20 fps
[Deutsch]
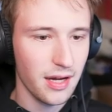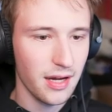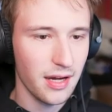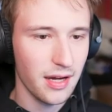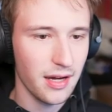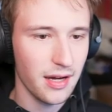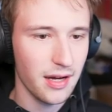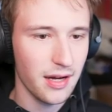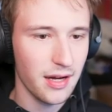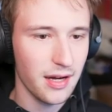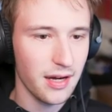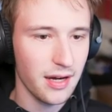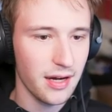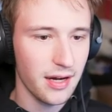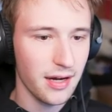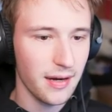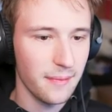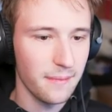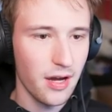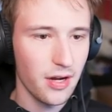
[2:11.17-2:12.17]

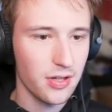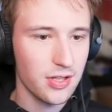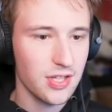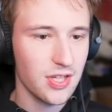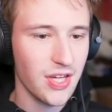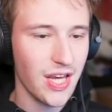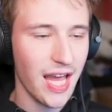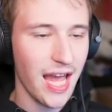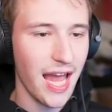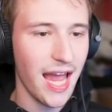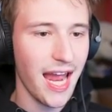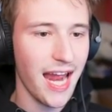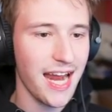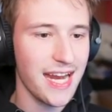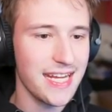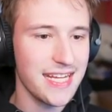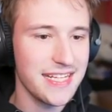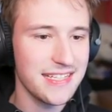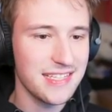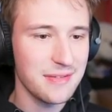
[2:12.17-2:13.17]
Aha.
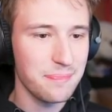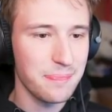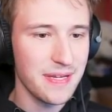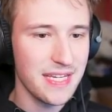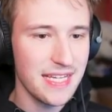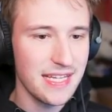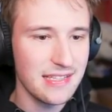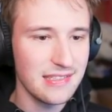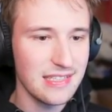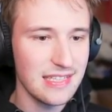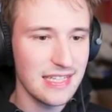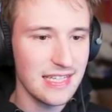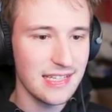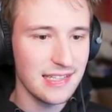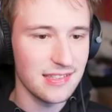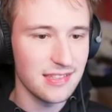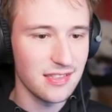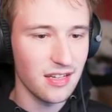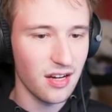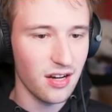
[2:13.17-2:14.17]
Okay, easy
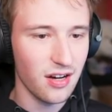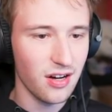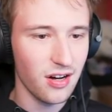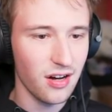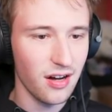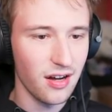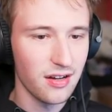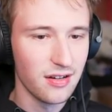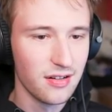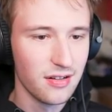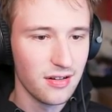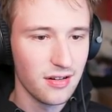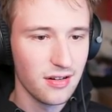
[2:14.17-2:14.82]
peasy. So.